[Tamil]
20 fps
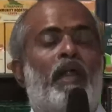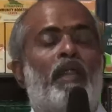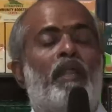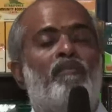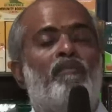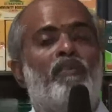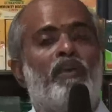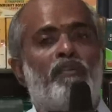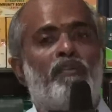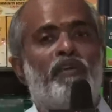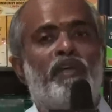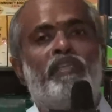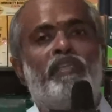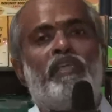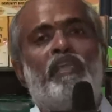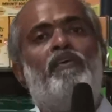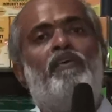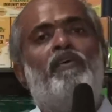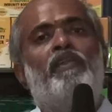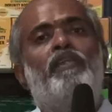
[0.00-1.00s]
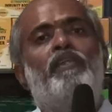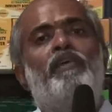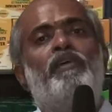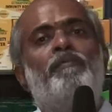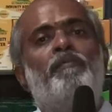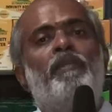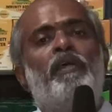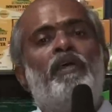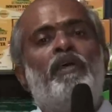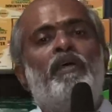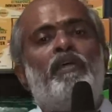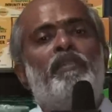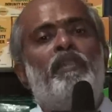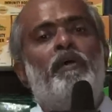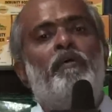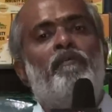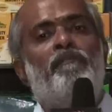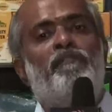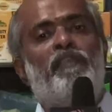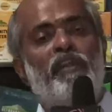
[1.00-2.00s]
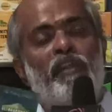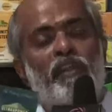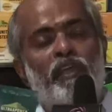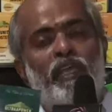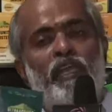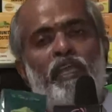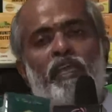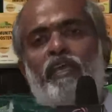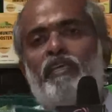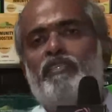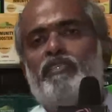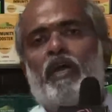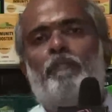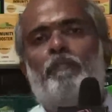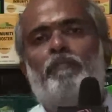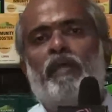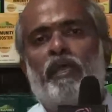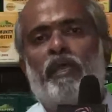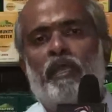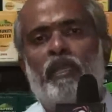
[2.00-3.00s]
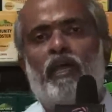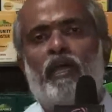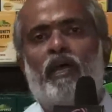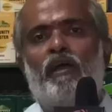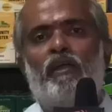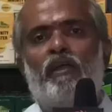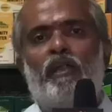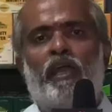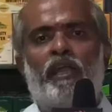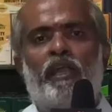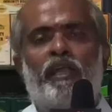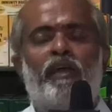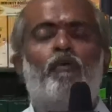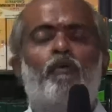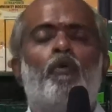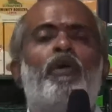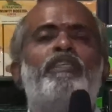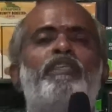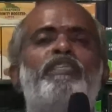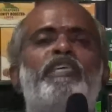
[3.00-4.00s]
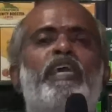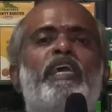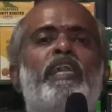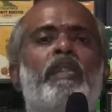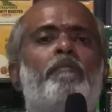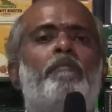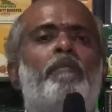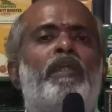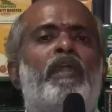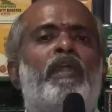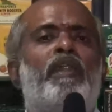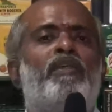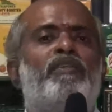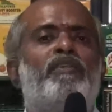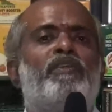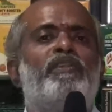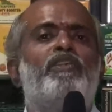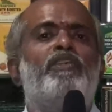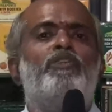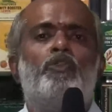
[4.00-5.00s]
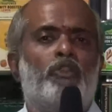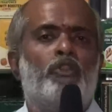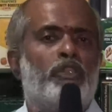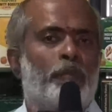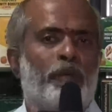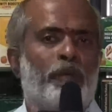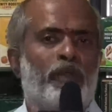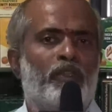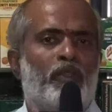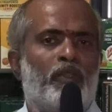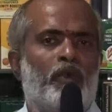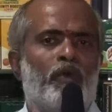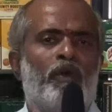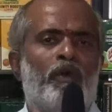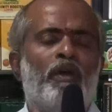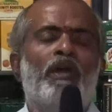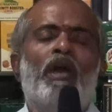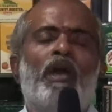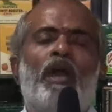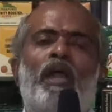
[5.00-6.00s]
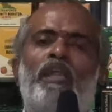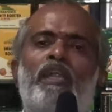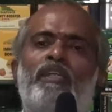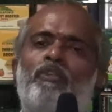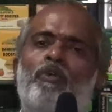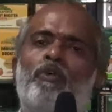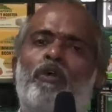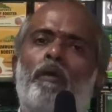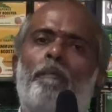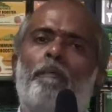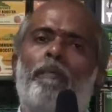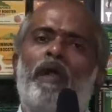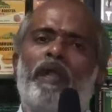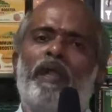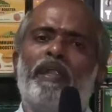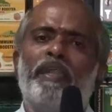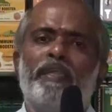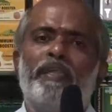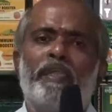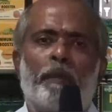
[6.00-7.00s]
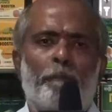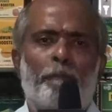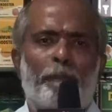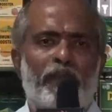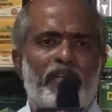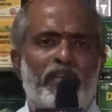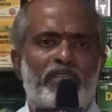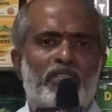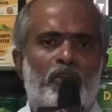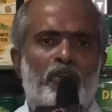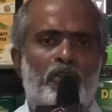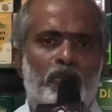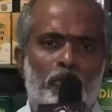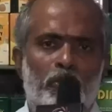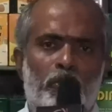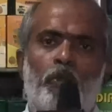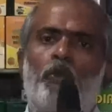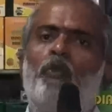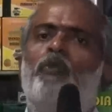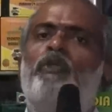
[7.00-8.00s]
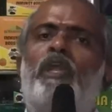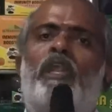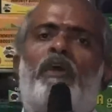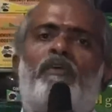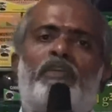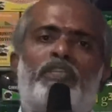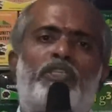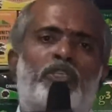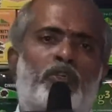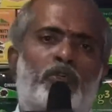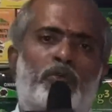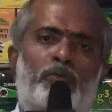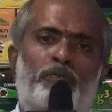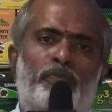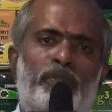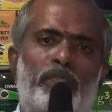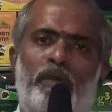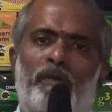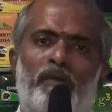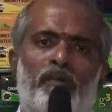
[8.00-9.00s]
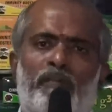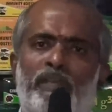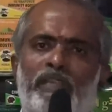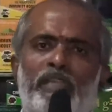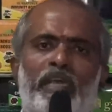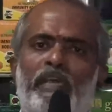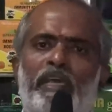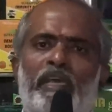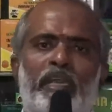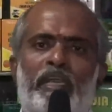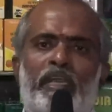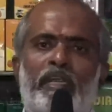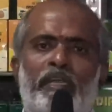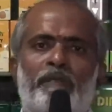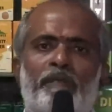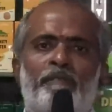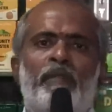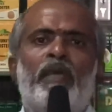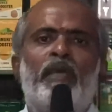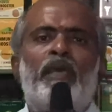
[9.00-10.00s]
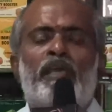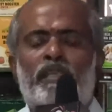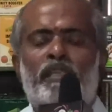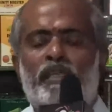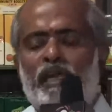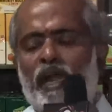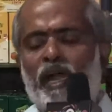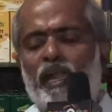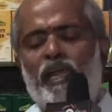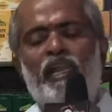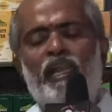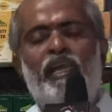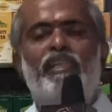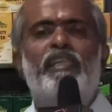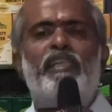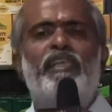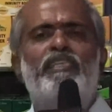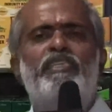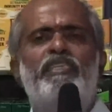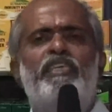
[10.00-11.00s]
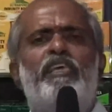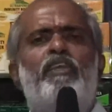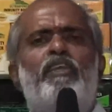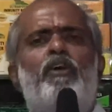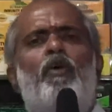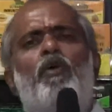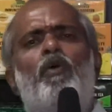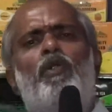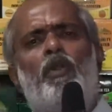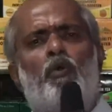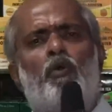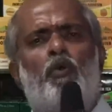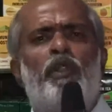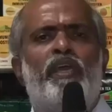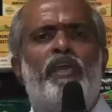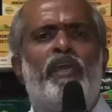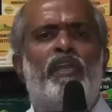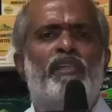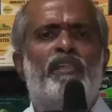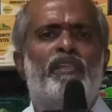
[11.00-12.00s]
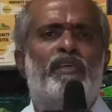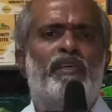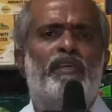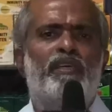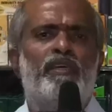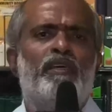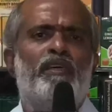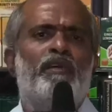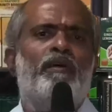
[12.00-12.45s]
ஆனால் வெறுவயத்தில் வந்து இந்த ஃபெனுகிரிக்கு சாப்பிட்டா என்ன ஆகுன்னு கேட்டால் உங்கள் ஜீரண மண்டலத்தை வந்து சுத்தப்படுத்தும் அடுத்து உங்கள் பாடி டெம்பரேச்சர் வந்து நியூட்ரலாக வச்சுக்கும் இந்த வெந்தய கிரீன் டீ இது காலையில் எந்திரிச்சு ஏதோ ஒன்று குடிக்கிறதுக்கு